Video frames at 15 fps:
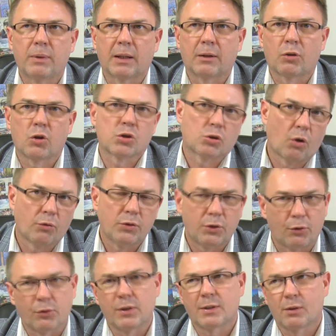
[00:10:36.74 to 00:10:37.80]
tak kosztowny,
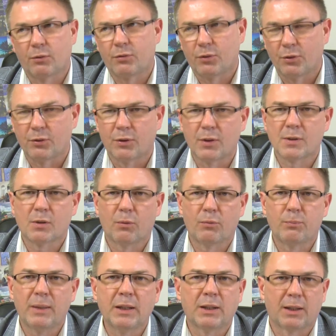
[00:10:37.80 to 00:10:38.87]
to nie są, to są
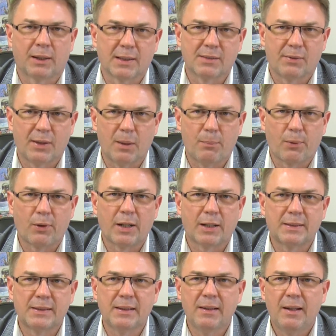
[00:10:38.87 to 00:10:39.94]
miękkie tak zwane
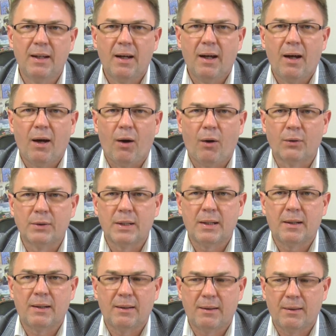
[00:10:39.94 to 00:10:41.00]
projekty,
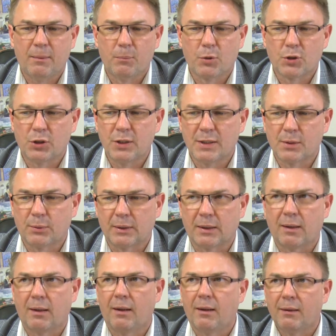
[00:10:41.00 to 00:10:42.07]
one może nie są
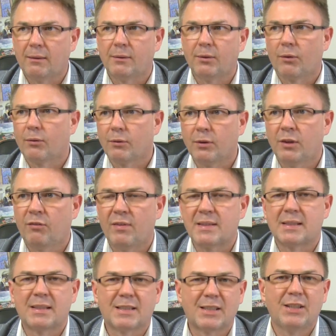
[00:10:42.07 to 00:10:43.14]
takie no,
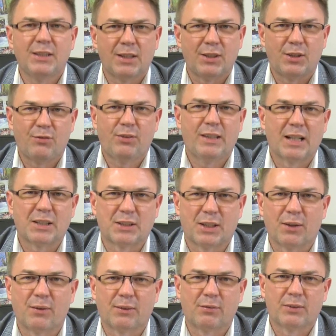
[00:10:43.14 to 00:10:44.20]
inwestycyjne, nie widać
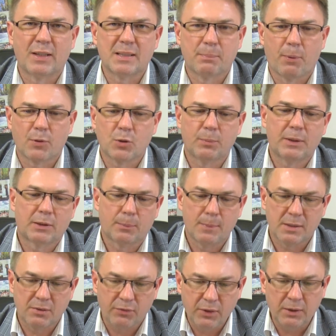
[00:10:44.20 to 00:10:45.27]
tego w ten sposób,
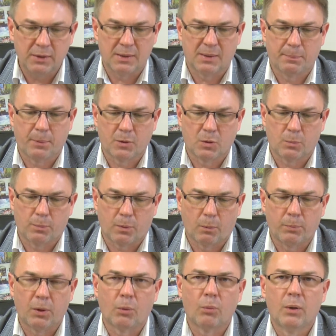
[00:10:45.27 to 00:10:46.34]
natomiast w inny sposób
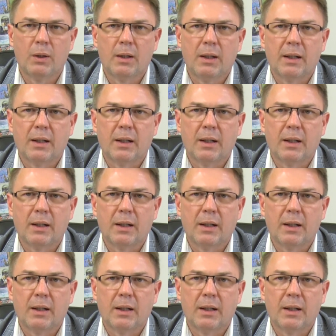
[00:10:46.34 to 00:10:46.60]
robią